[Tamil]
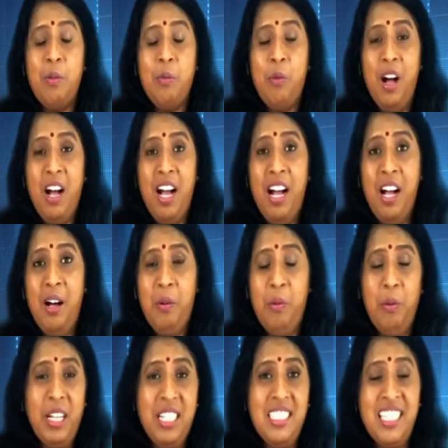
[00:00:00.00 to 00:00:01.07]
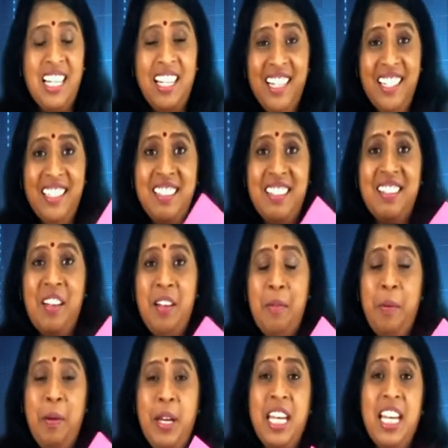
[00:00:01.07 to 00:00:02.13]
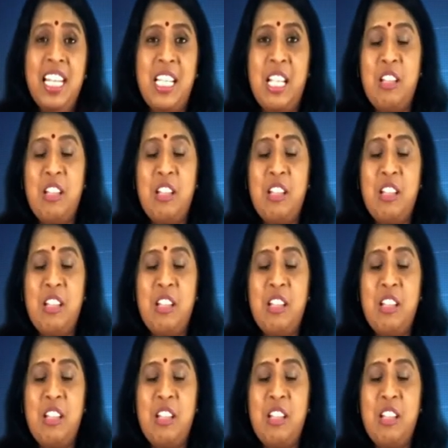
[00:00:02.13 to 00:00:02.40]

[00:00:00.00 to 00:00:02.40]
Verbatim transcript: வாவ் வெல் டன் பெரிய